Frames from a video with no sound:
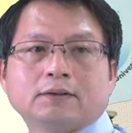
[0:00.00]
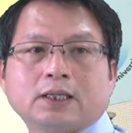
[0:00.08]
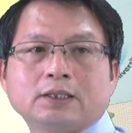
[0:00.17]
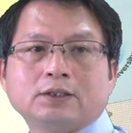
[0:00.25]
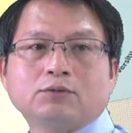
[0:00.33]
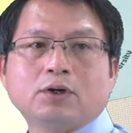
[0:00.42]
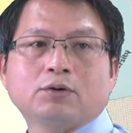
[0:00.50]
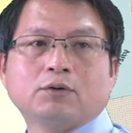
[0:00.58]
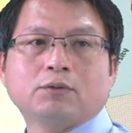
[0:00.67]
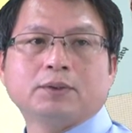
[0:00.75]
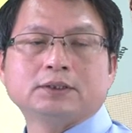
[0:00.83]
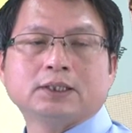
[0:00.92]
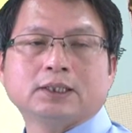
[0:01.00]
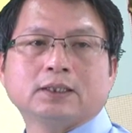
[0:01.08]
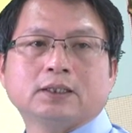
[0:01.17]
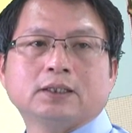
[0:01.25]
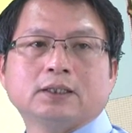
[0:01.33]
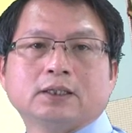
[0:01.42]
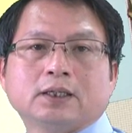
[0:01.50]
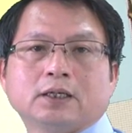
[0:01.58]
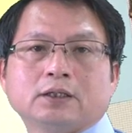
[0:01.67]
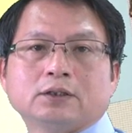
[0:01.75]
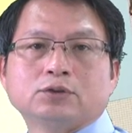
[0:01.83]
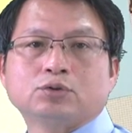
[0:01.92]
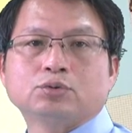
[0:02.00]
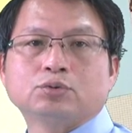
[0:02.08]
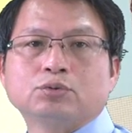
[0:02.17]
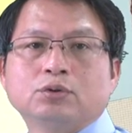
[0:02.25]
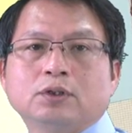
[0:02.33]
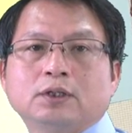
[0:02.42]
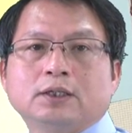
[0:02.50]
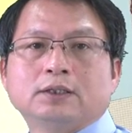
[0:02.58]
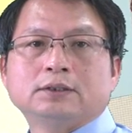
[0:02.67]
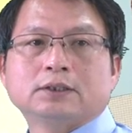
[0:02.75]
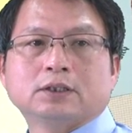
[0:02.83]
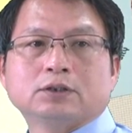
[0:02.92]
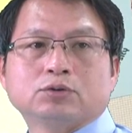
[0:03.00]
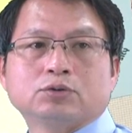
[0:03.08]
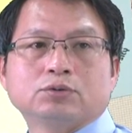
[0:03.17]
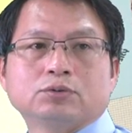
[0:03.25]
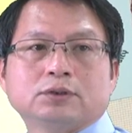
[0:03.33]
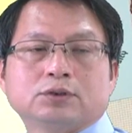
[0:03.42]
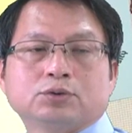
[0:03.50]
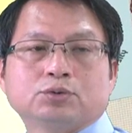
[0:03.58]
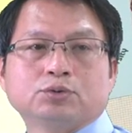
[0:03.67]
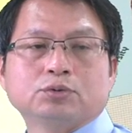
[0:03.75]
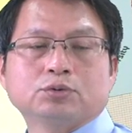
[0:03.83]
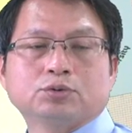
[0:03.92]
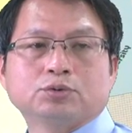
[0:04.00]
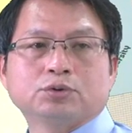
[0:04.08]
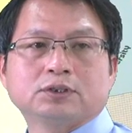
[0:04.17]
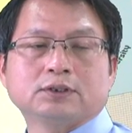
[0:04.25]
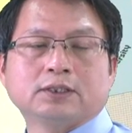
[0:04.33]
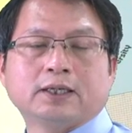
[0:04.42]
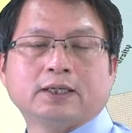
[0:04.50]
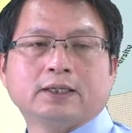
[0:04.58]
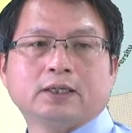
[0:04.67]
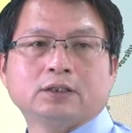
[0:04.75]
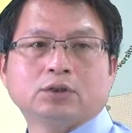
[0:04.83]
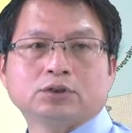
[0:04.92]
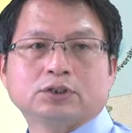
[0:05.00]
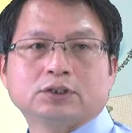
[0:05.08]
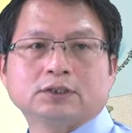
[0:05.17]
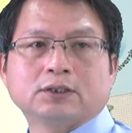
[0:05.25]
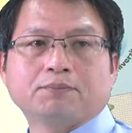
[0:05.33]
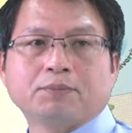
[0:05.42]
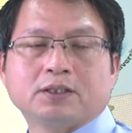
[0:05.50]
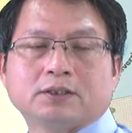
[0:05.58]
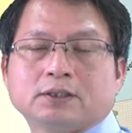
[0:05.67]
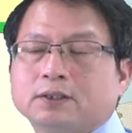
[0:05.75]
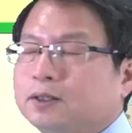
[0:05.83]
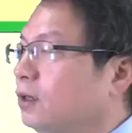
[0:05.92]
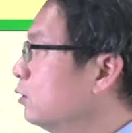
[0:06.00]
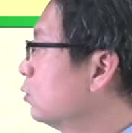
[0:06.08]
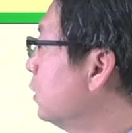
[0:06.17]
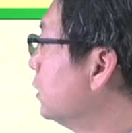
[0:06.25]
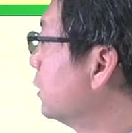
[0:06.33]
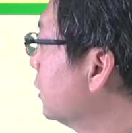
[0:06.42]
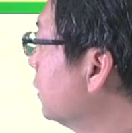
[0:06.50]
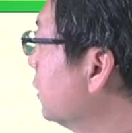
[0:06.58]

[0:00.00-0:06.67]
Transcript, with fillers: 那因为我们这个呃除这个除除除式呢，啊有四个 bit 啊，所以这个地